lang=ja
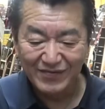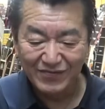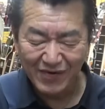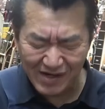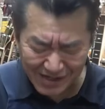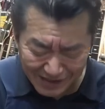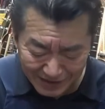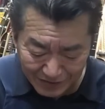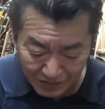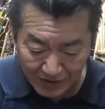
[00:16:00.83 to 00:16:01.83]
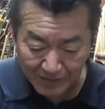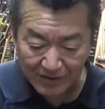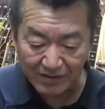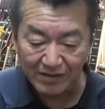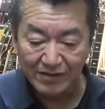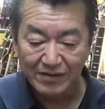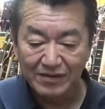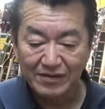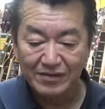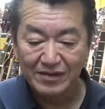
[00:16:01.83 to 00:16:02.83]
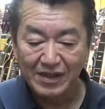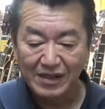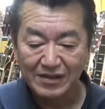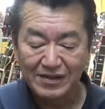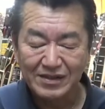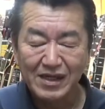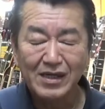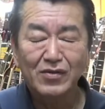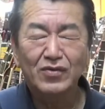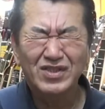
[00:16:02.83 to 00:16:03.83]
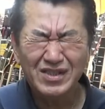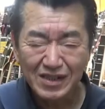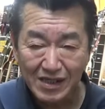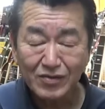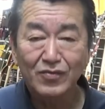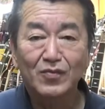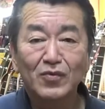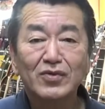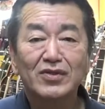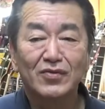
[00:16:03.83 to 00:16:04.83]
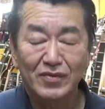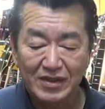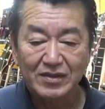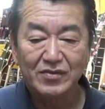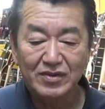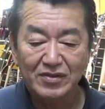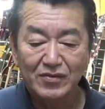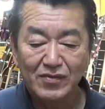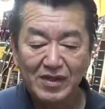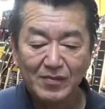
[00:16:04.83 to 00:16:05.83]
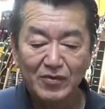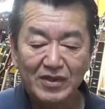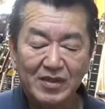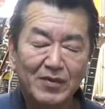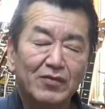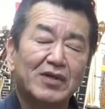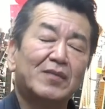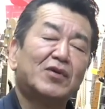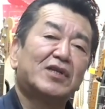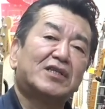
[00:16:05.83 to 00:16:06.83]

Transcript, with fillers: 若い人にやっぱなんかつないでほしいなと思うんでしょうねそしてその若者今の若者た